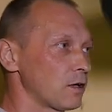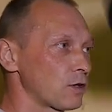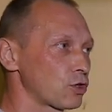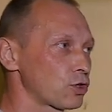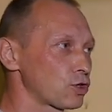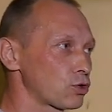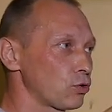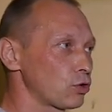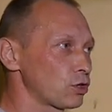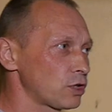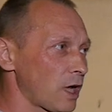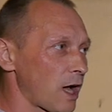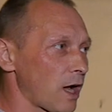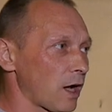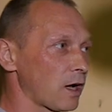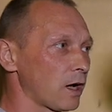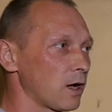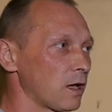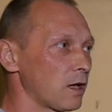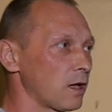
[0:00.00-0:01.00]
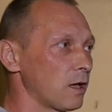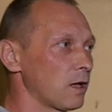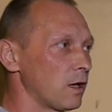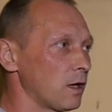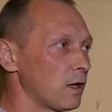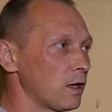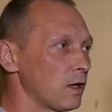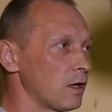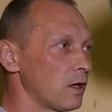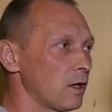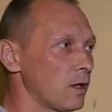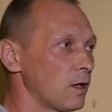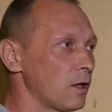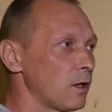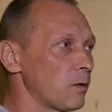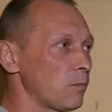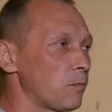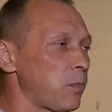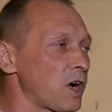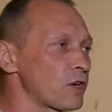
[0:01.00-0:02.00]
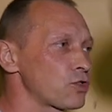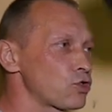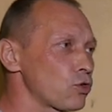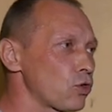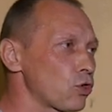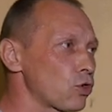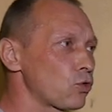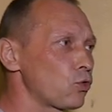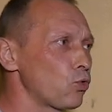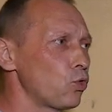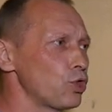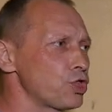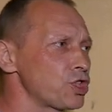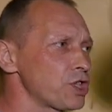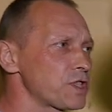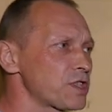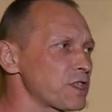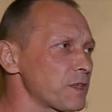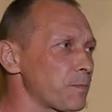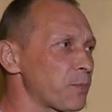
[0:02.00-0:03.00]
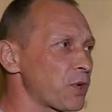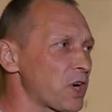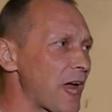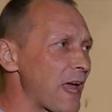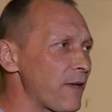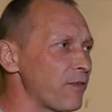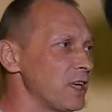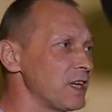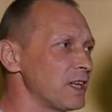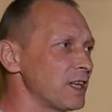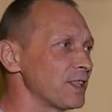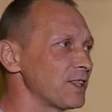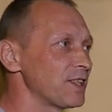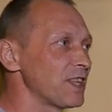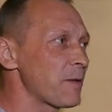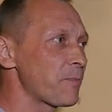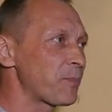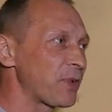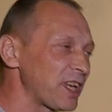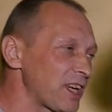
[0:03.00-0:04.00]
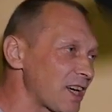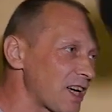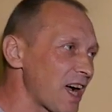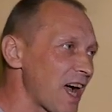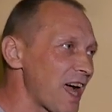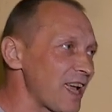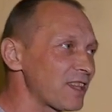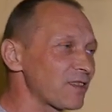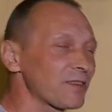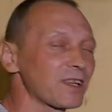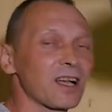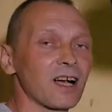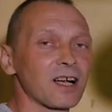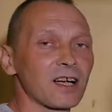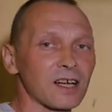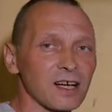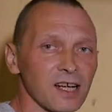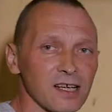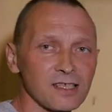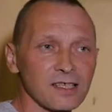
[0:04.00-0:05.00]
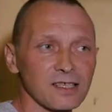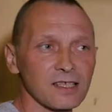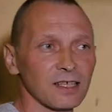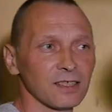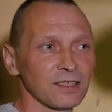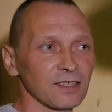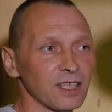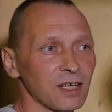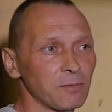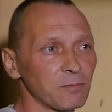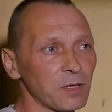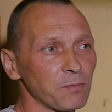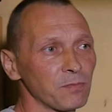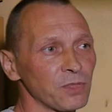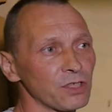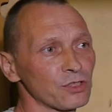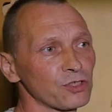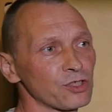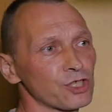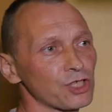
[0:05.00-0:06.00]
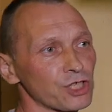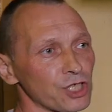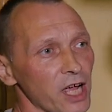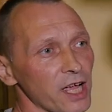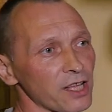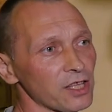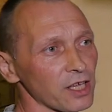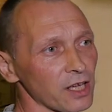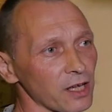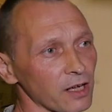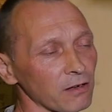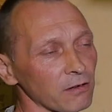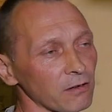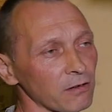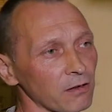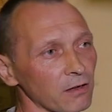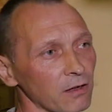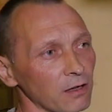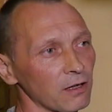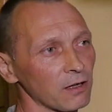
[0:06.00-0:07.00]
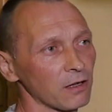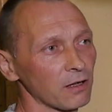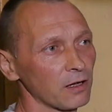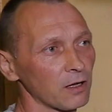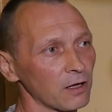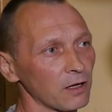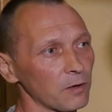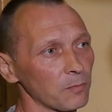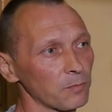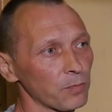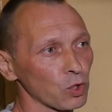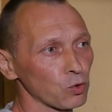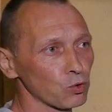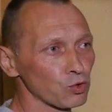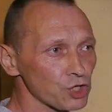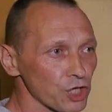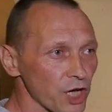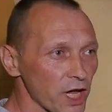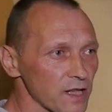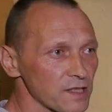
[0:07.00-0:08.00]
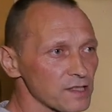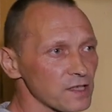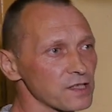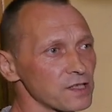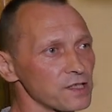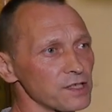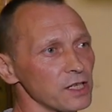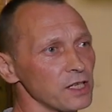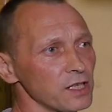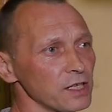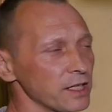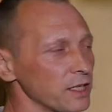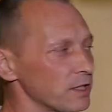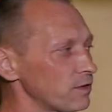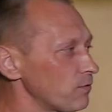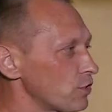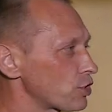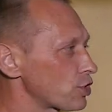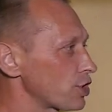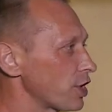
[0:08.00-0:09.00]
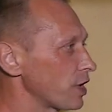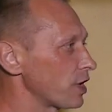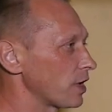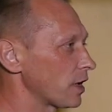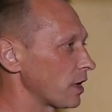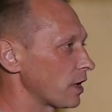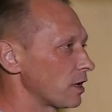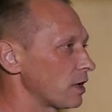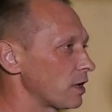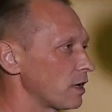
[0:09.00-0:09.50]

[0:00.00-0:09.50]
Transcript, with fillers: что так боксер учится правильно напрягать как раз на момент сжатия. Получается сильное движение.